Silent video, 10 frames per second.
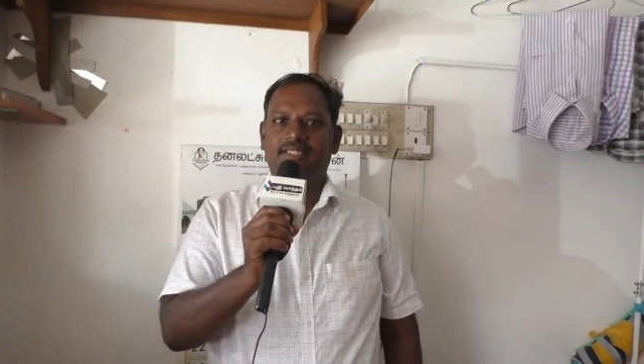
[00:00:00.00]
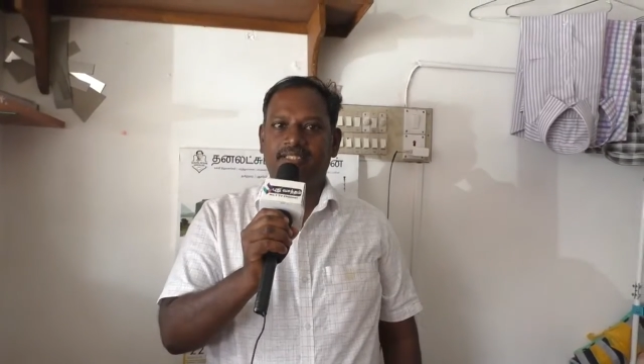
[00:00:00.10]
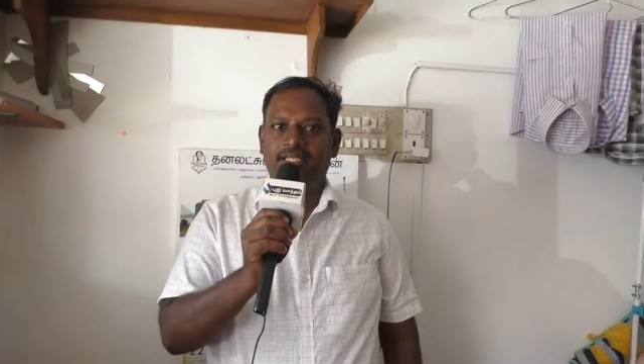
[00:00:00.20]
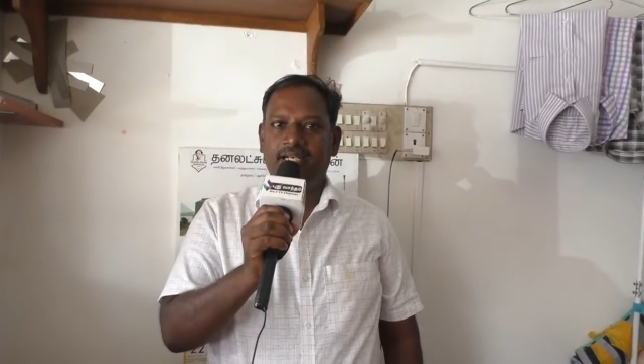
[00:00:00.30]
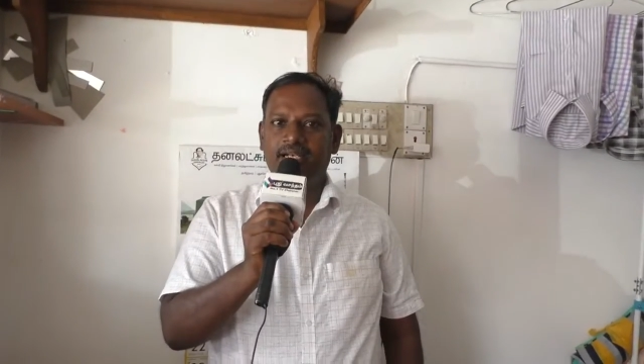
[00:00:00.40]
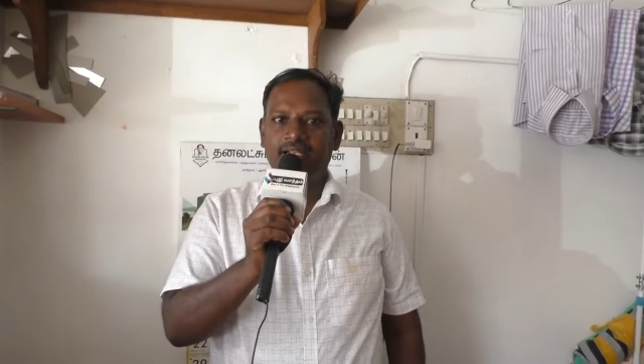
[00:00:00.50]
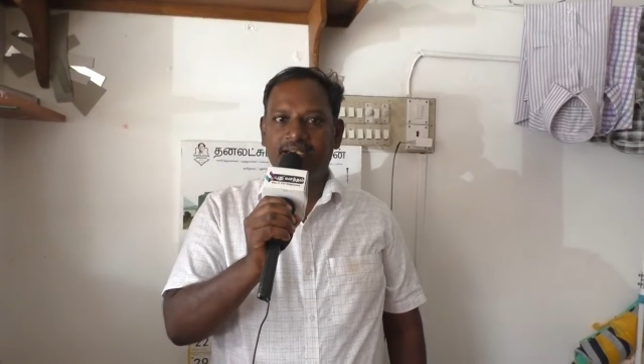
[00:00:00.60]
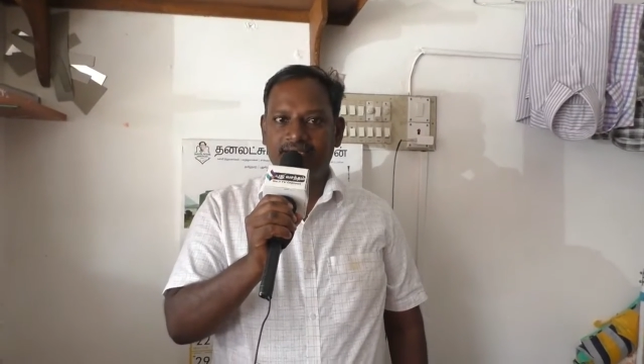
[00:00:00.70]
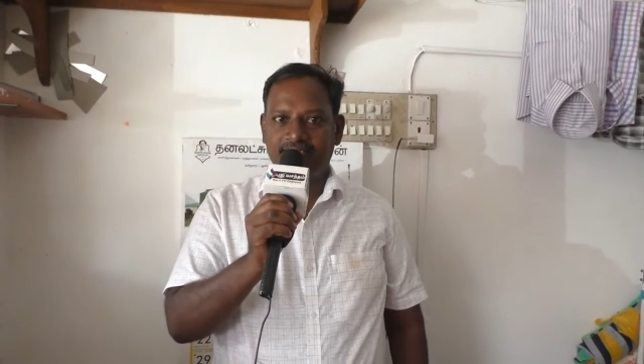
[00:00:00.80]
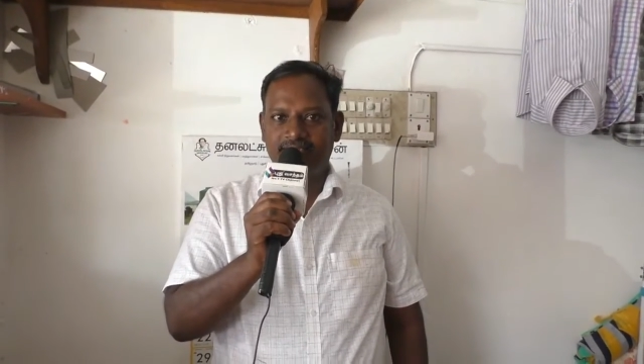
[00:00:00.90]
கேரளா
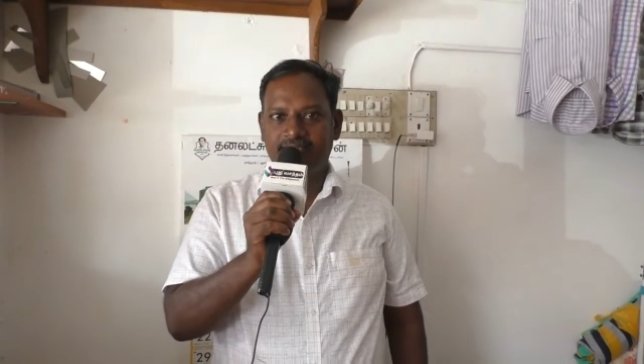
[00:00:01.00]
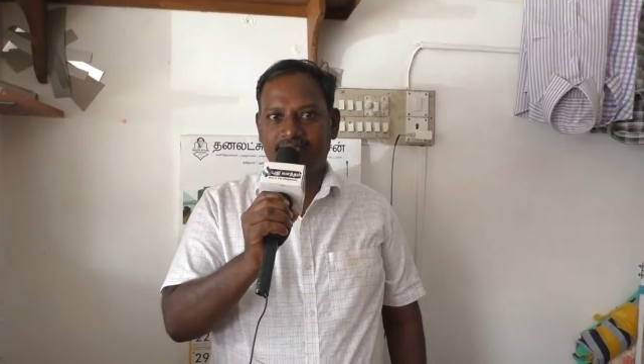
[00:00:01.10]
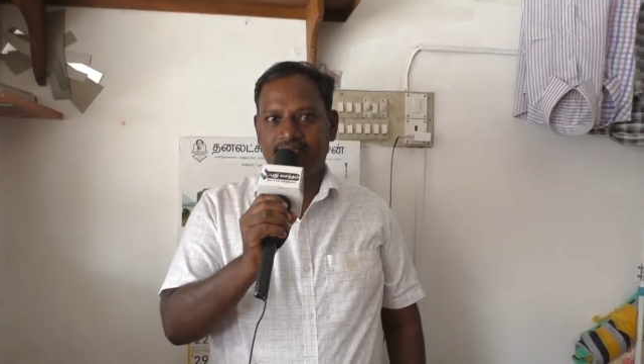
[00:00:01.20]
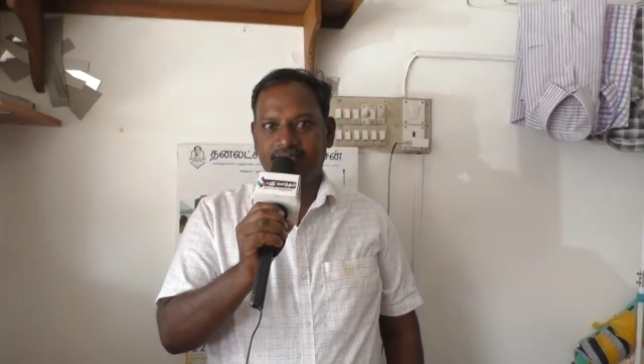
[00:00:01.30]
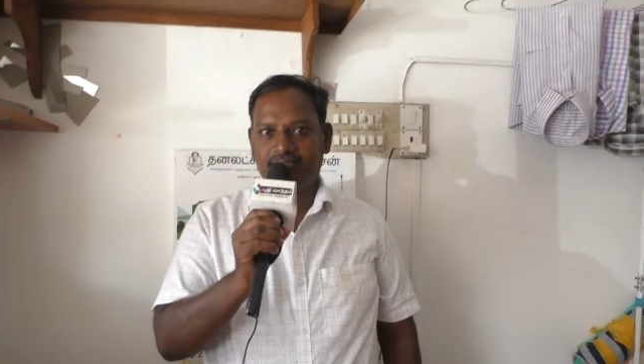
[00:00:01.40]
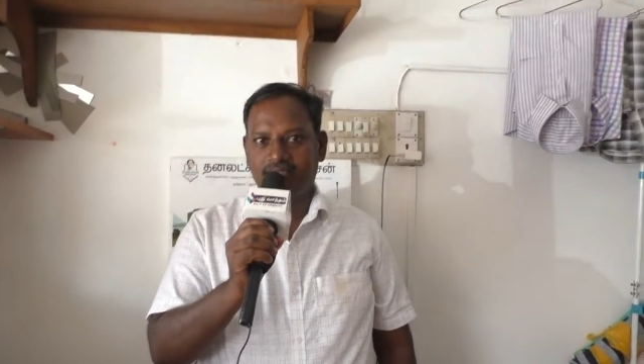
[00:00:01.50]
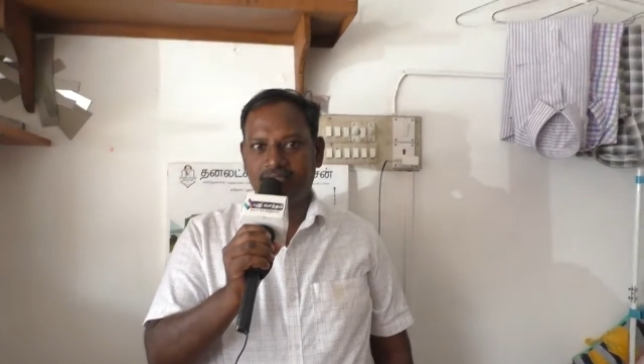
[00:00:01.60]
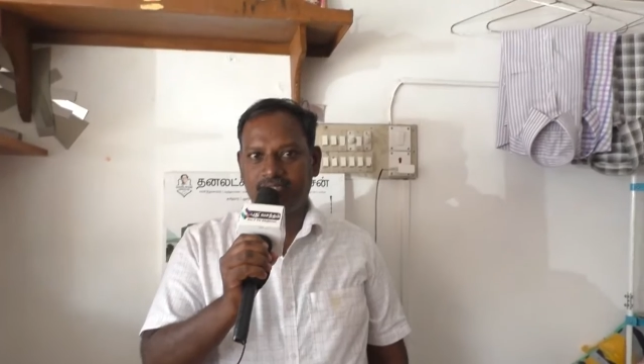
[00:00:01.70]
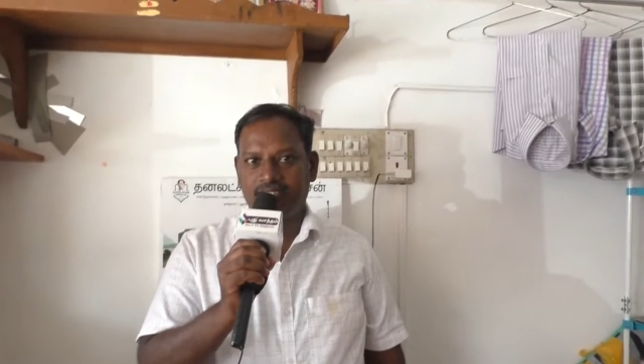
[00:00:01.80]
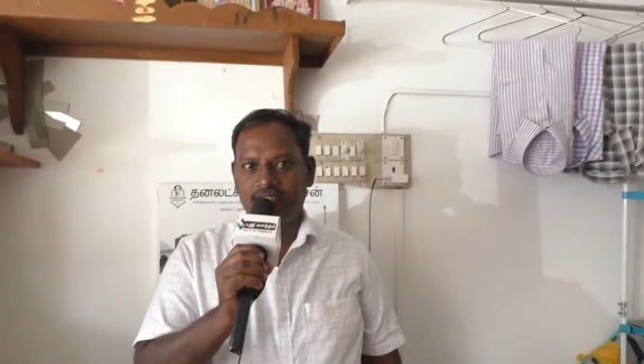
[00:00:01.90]
டைலேஸ்
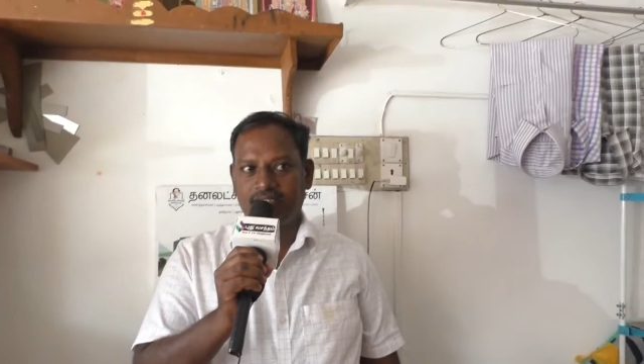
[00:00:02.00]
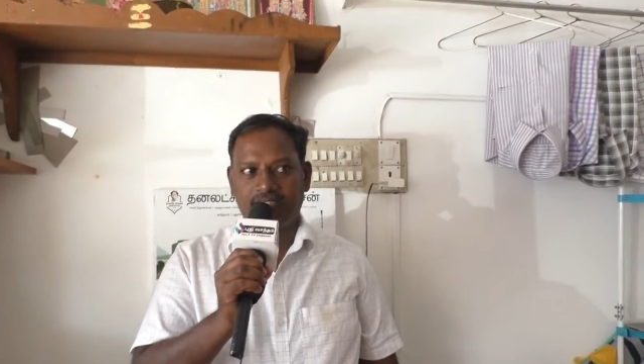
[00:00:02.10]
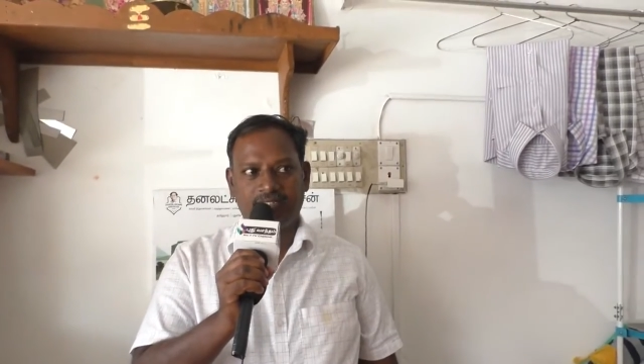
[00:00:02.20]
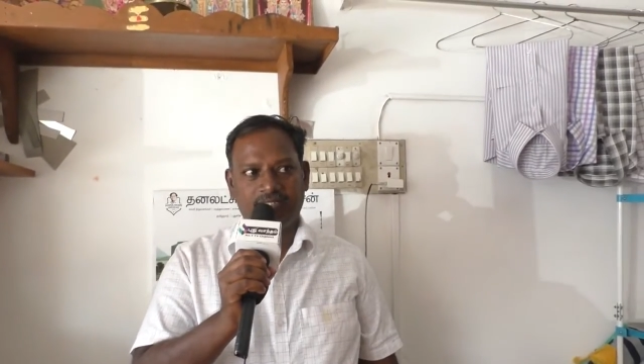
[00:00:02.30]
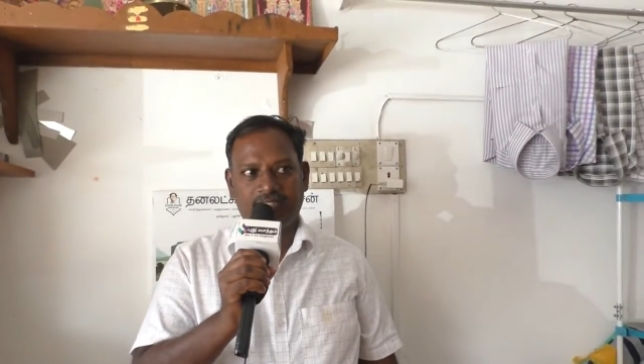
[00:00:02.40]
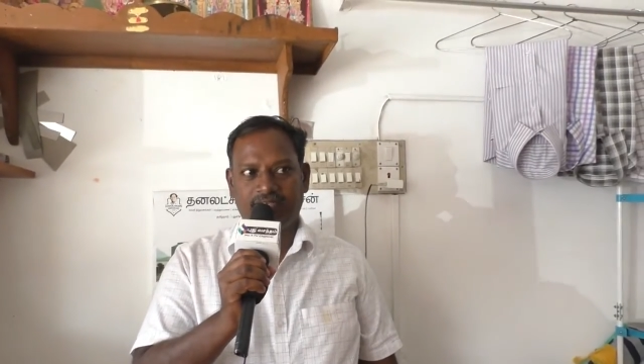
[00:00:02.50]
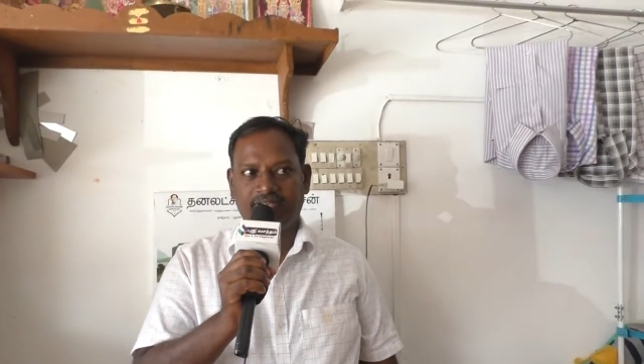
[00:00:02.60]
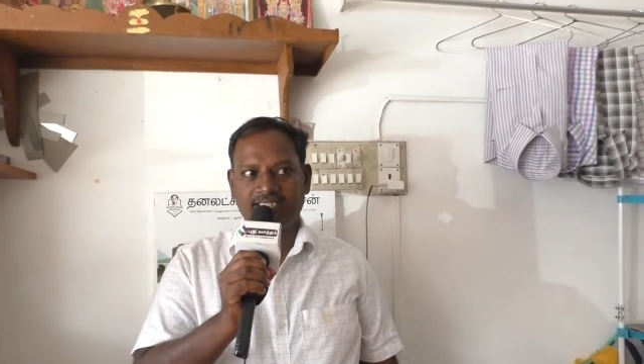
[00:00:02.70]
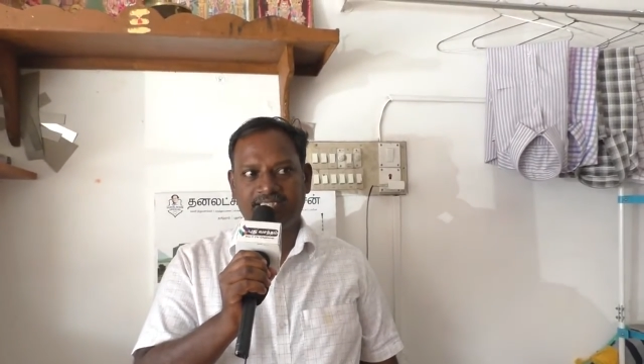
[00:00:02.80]
இங்கே வேலை